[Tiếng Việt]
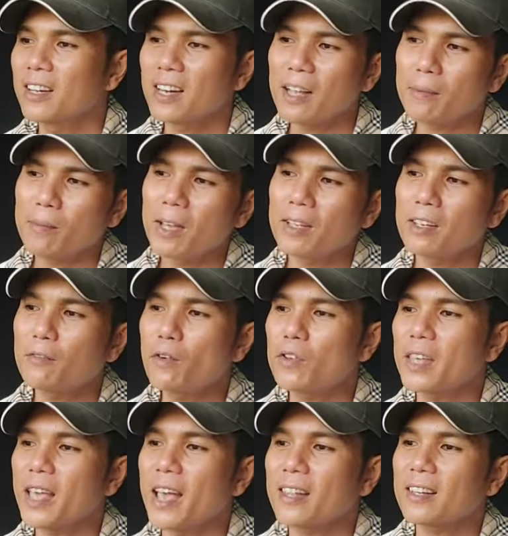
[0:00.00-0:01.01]
đặc biệt những
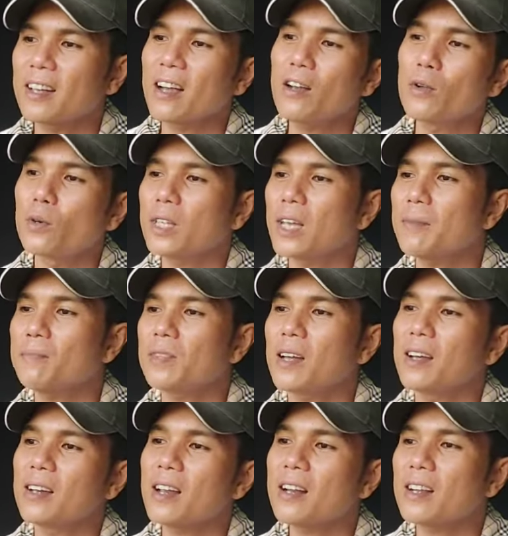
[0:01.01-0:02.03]
phô già thì có lụa thép
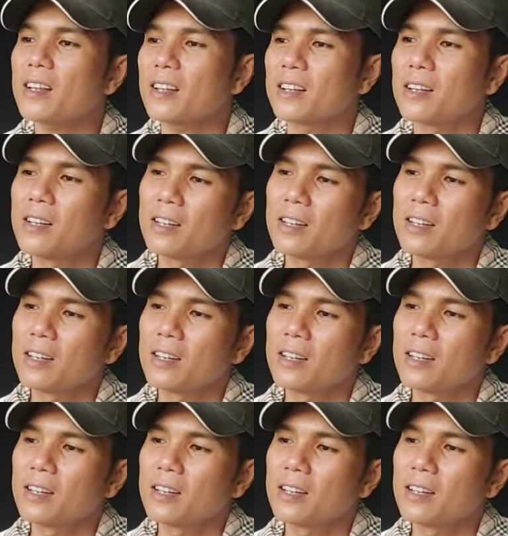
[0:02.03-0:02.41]
chơi rất là